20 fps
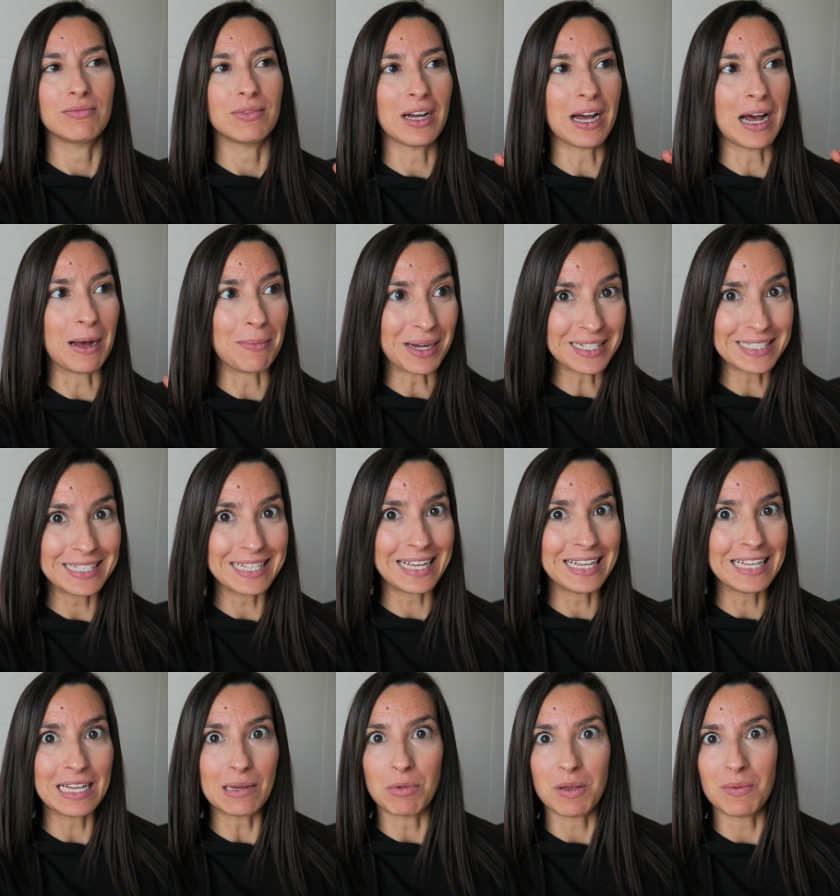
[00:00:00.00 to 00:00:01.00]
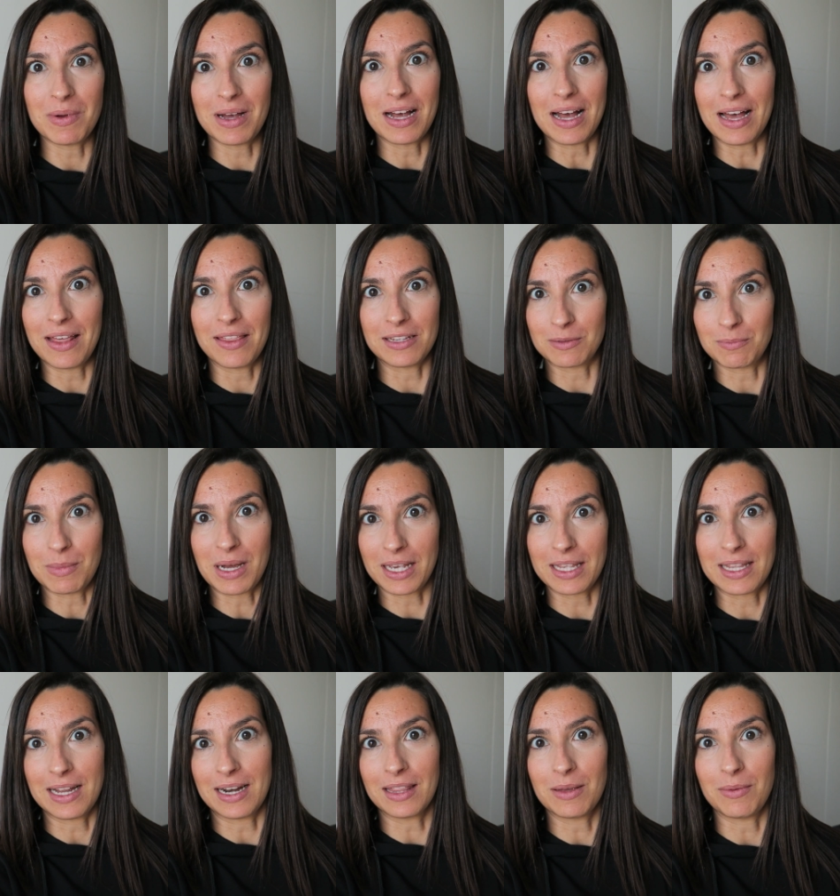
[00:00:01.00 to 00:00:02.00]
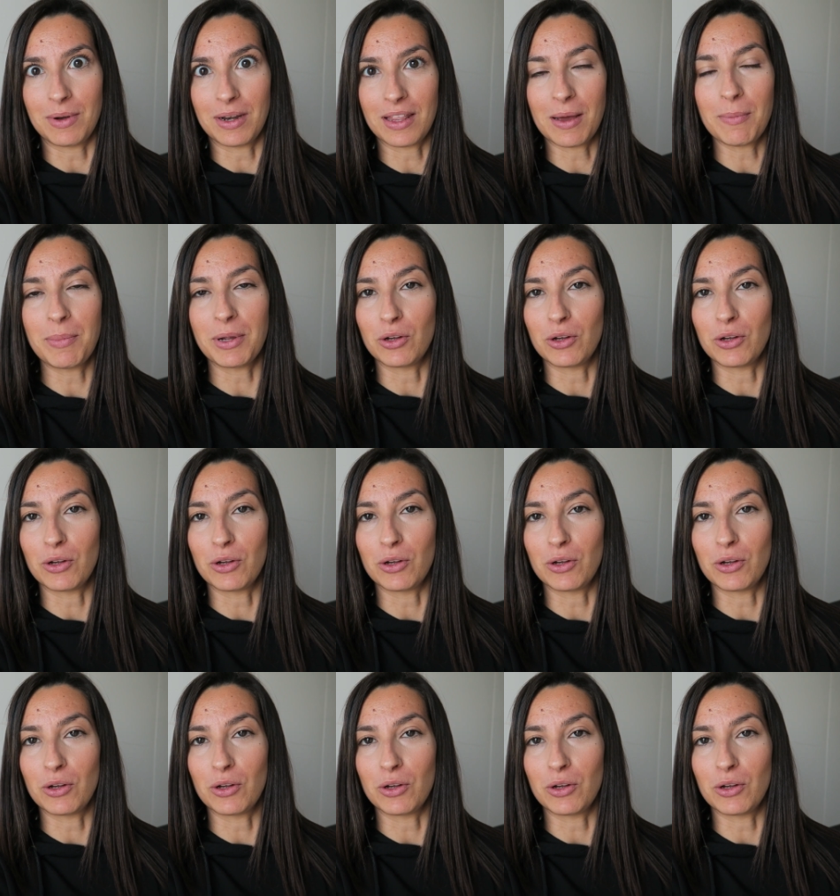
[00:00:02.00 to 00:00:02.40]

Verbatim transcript: Jamás creí que me iba a desmaquillar de verdad,